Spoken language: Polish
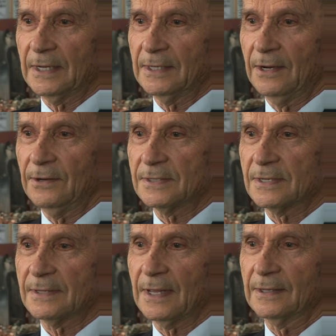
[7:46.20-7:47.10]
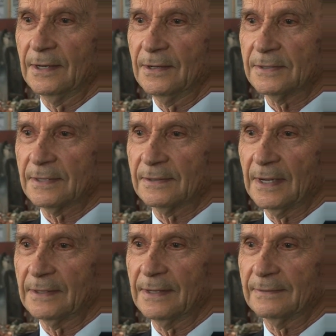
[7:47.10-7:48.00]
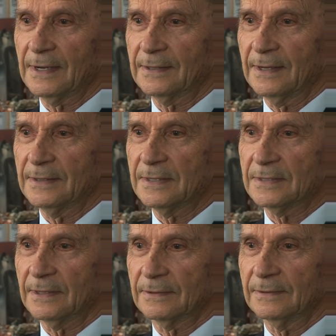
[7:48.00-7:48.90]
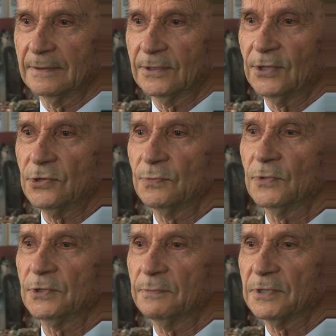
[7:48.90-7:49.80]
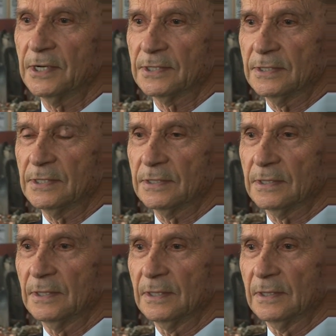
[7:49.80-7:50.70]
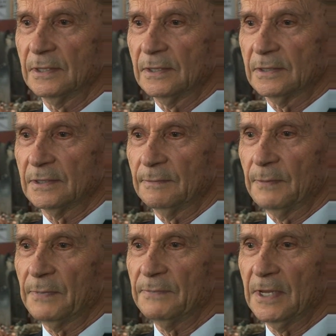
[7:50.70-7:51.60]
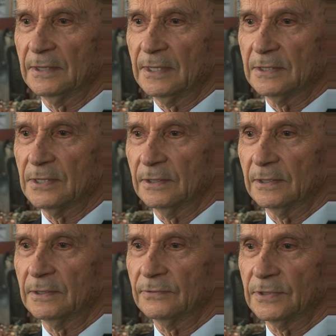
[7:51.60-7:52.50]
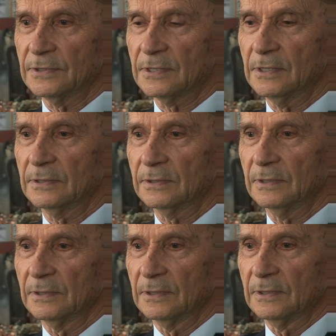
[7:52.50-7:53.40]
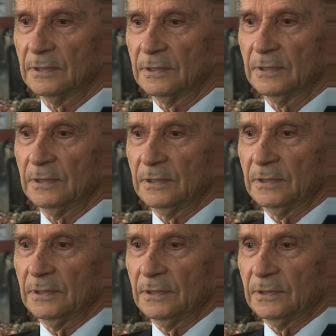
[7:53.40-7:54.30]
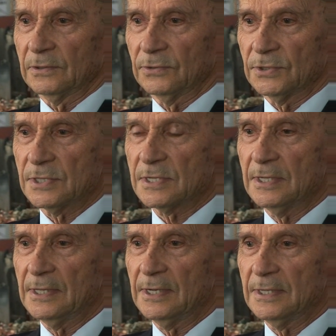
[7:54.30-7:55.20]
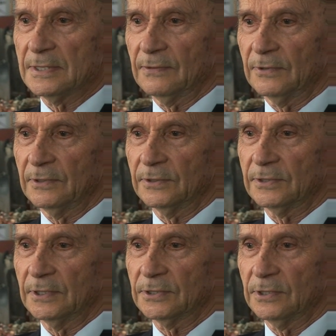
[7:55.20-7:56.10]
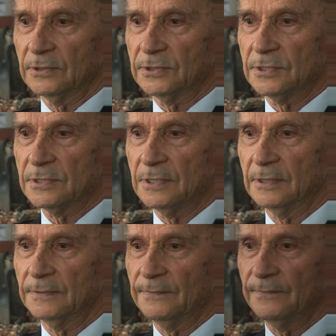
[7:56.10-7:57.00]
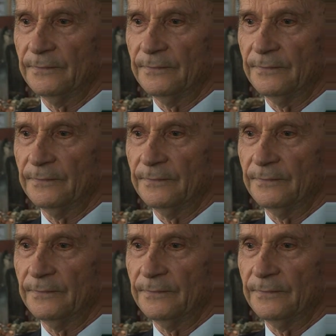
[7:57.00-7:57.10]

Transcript: takie los, taki los, takie, takie jest, że ktoś musi przeżyć, żeby pamiętać o tych wszystkich, którzy zginęli za wolność naszej ojczyzny.